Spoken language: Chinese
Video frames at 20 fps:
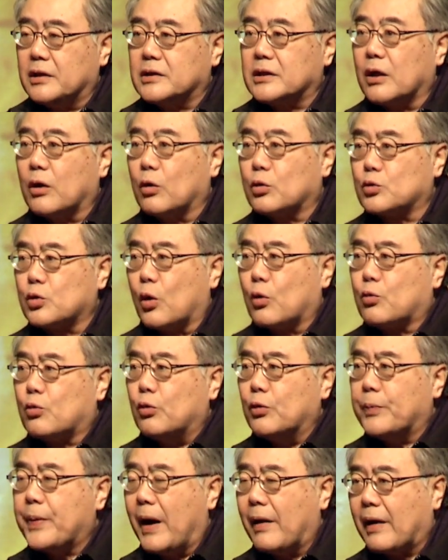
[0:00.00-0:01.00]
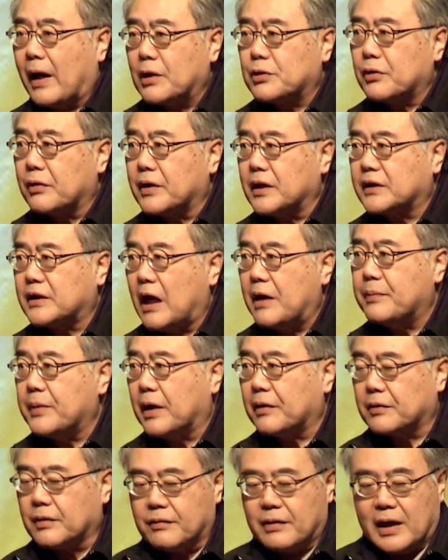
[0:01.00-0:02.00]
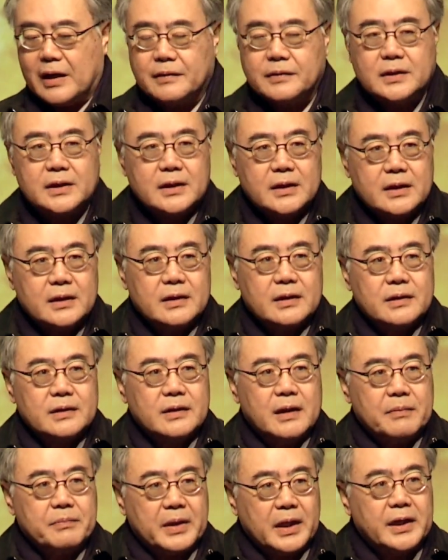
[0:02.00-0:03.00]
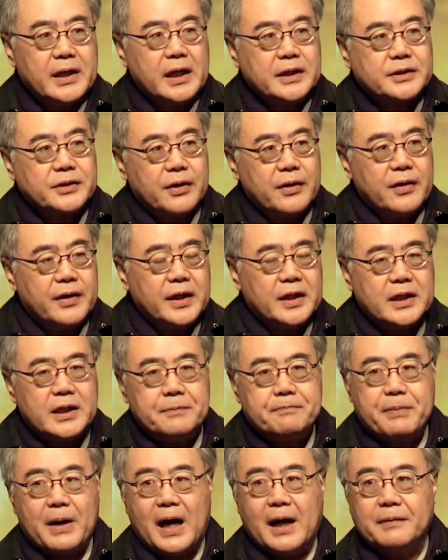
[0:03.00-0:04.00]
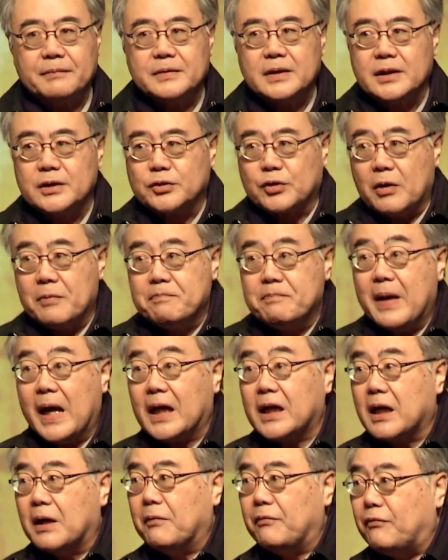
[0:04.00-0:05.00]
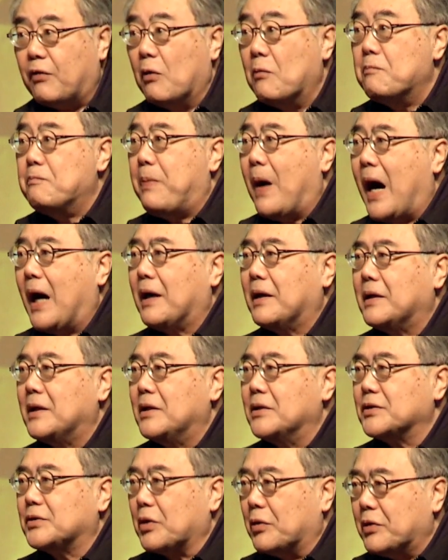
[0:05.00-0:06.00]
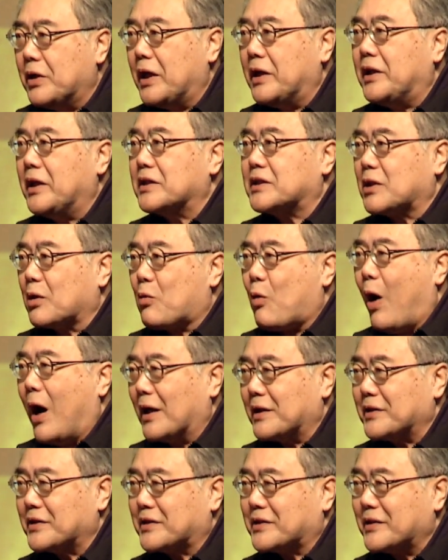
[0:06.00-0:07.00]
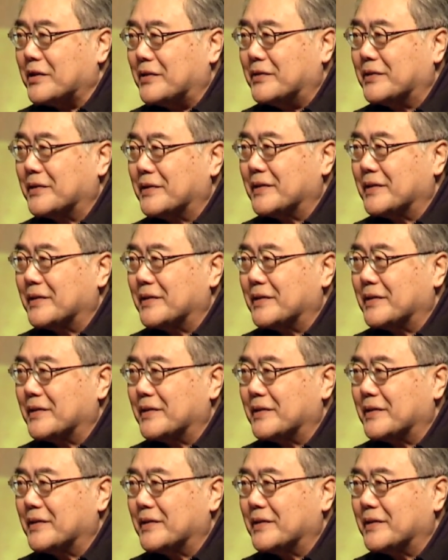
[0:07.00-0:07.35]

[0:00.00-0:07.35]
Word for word: 这个做股票来做个代表的话，啊，明年是二零一八，所以每个逢八就一定是垮的时候。